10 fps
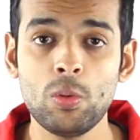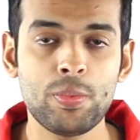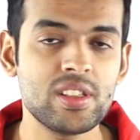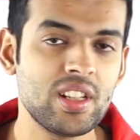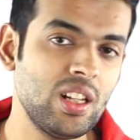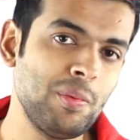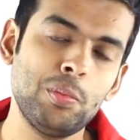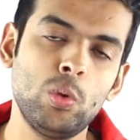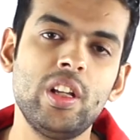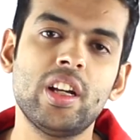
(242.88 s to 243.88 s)
को प्रेस करना मत
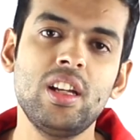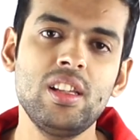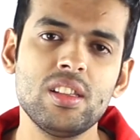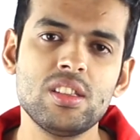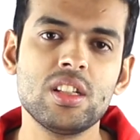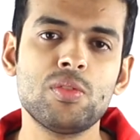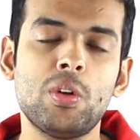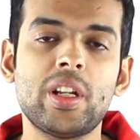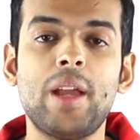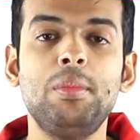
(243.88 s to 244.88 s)
भूलेगा जस्ट
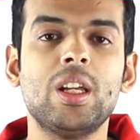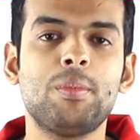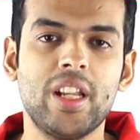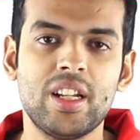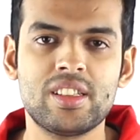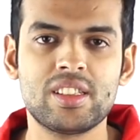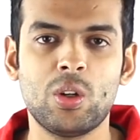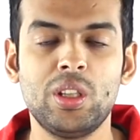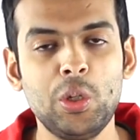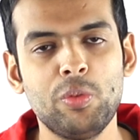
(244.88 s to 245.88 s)
फॉर टाइमली अपडेट्स
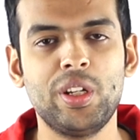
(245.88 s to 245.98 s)
ऑन न्यू